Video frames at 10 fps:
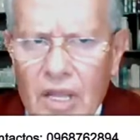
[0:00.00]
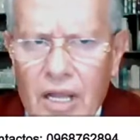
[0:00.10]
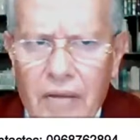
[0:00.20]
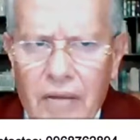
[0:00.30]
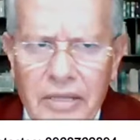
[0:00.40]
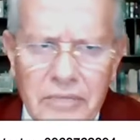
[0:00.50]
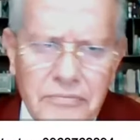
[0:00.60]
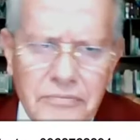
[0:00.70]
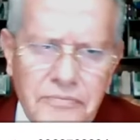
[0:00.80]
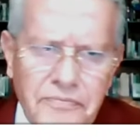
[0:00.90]
A ver,
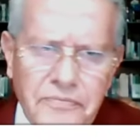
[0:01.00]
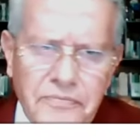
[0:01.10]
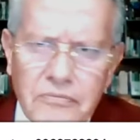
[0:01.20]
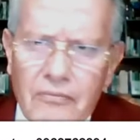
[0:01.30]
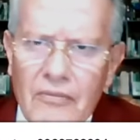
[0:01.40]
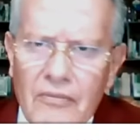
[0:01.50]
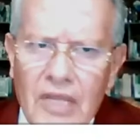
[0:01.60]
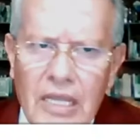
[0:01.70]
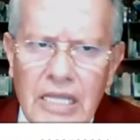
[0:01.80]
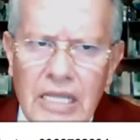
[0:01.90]

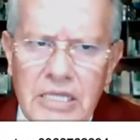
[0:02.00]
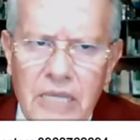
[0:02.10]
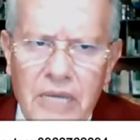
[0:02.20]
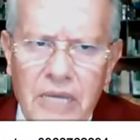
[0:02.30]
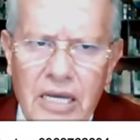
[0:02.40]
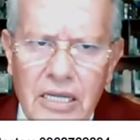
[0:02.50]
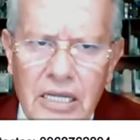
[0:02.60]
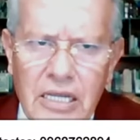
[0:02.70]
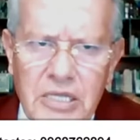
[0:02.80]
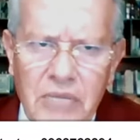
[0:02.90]
el tema,
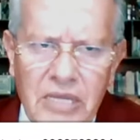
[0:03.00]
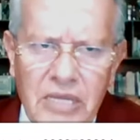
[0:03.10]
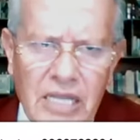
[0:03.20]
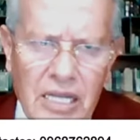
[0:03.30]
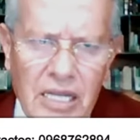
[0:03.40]
el tema de, la,